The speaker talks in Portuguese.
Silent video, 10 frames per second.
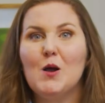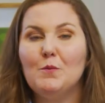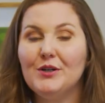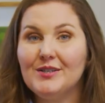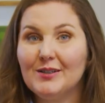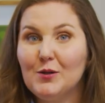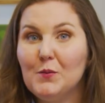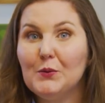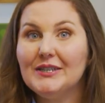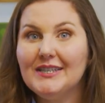Por isso é tão
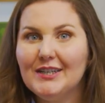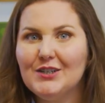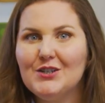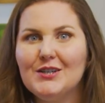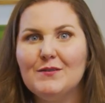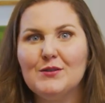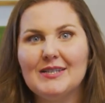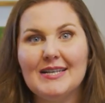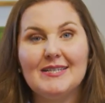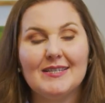importante que
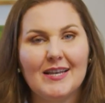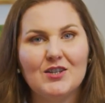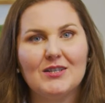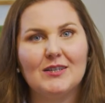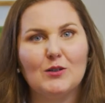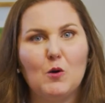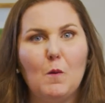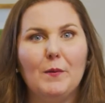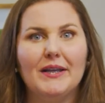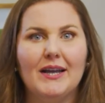você esteja sendo
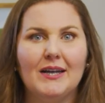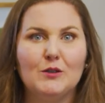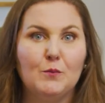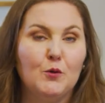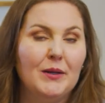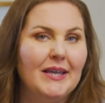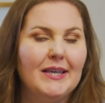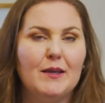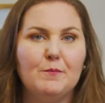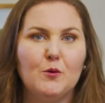acompanhado por uma
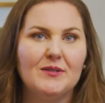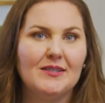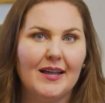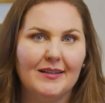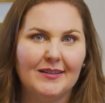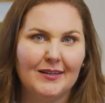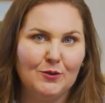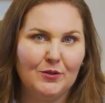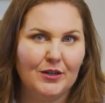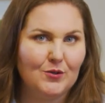equipe obstétrica
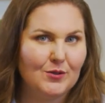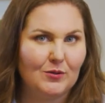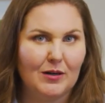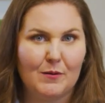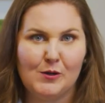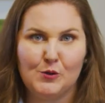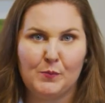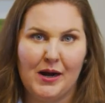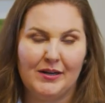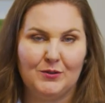durante o seu trabalho de
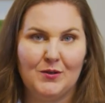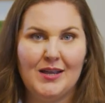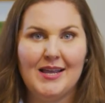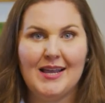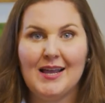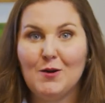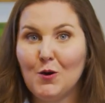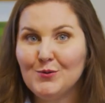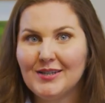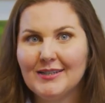parto.
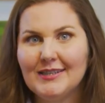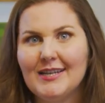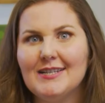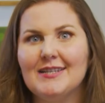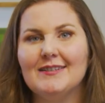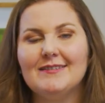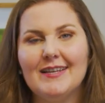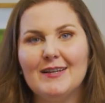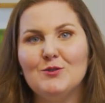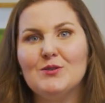Com certeza,
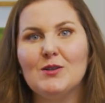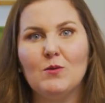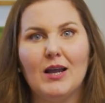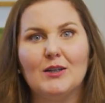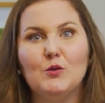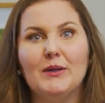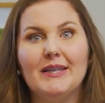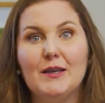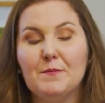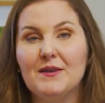ter do seu lado uma
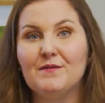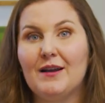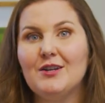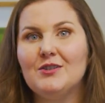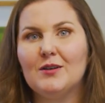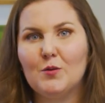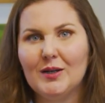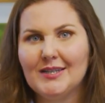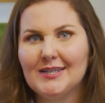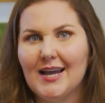equipe que vá te
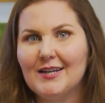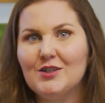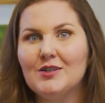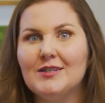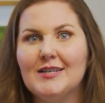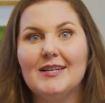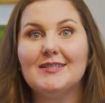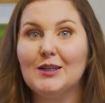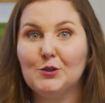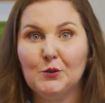tranquilizar e te dizer
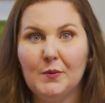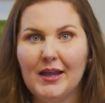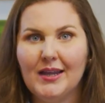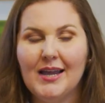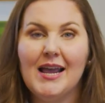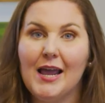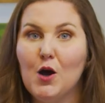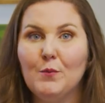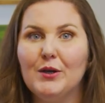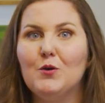está tudo bem,
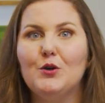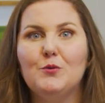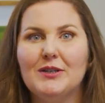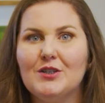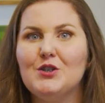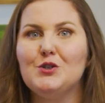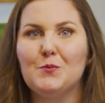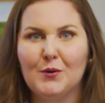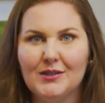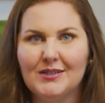é um mecônio, mas a gente
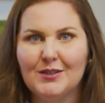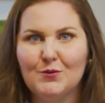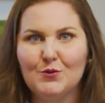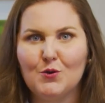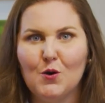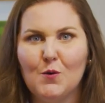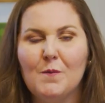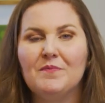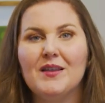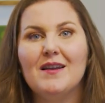pode seguir o
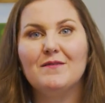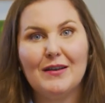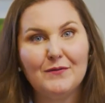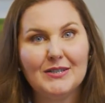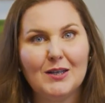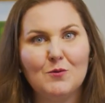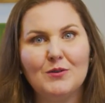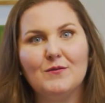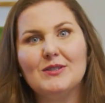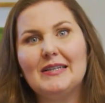jogo, vai fazer
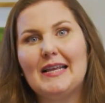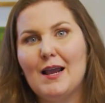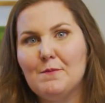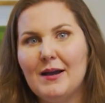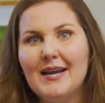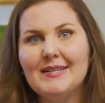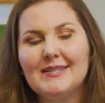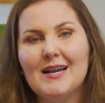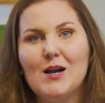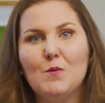com que você tenha
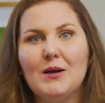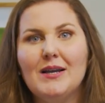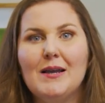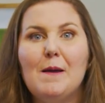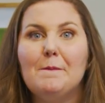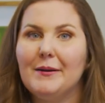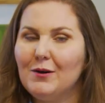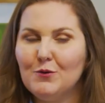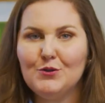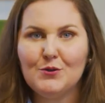mais calma
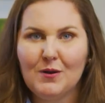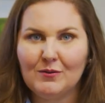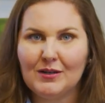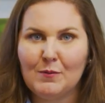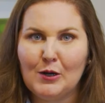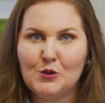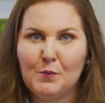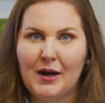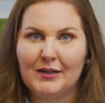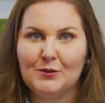para continuar o trabalho de
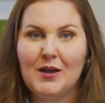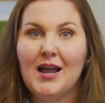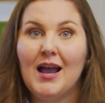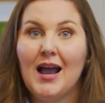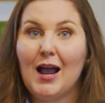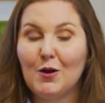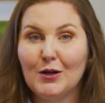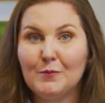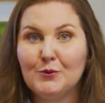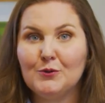parto.
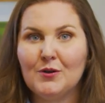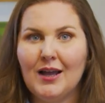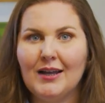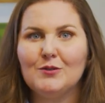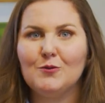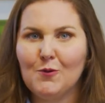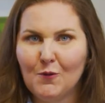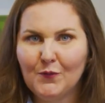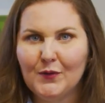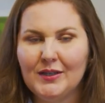Agora, por outro lado,
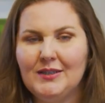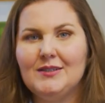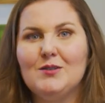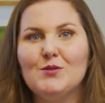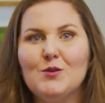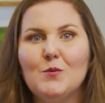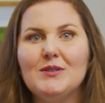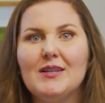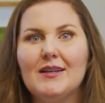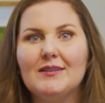confie. Se o seu
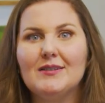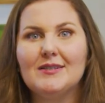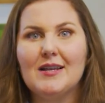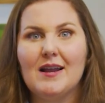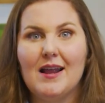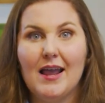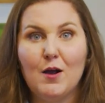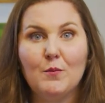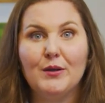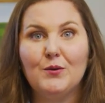obstetra disser
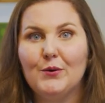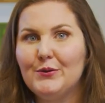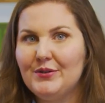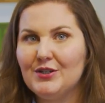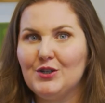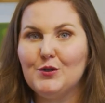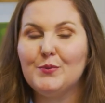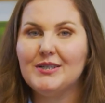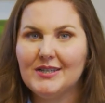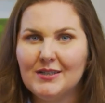é um mecônio e a gente
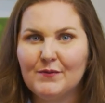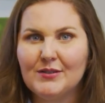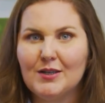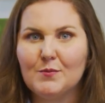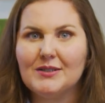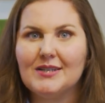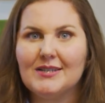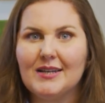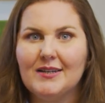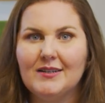precisa fazer uma
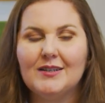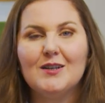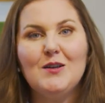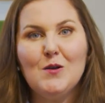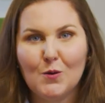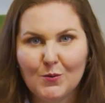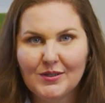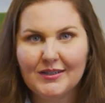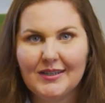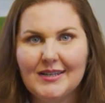cesariana, com
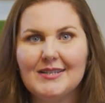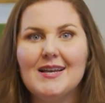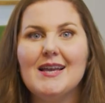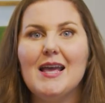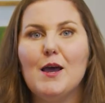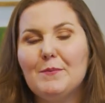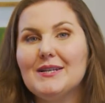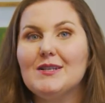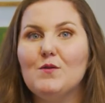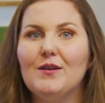certeza é
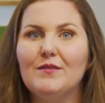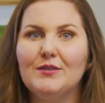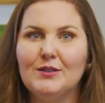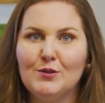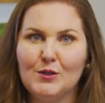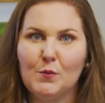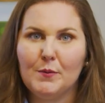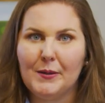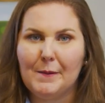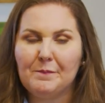para salvar a vida do seu
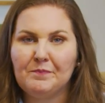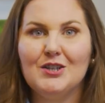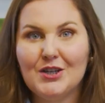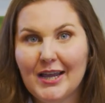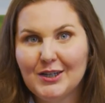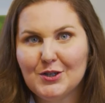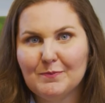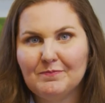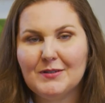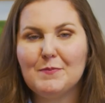bebê.
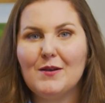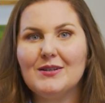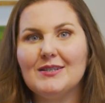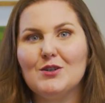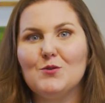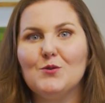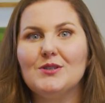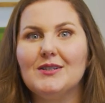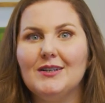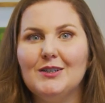Gente, espero que estejam
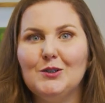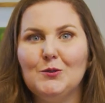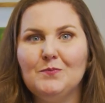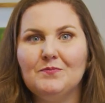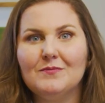gostando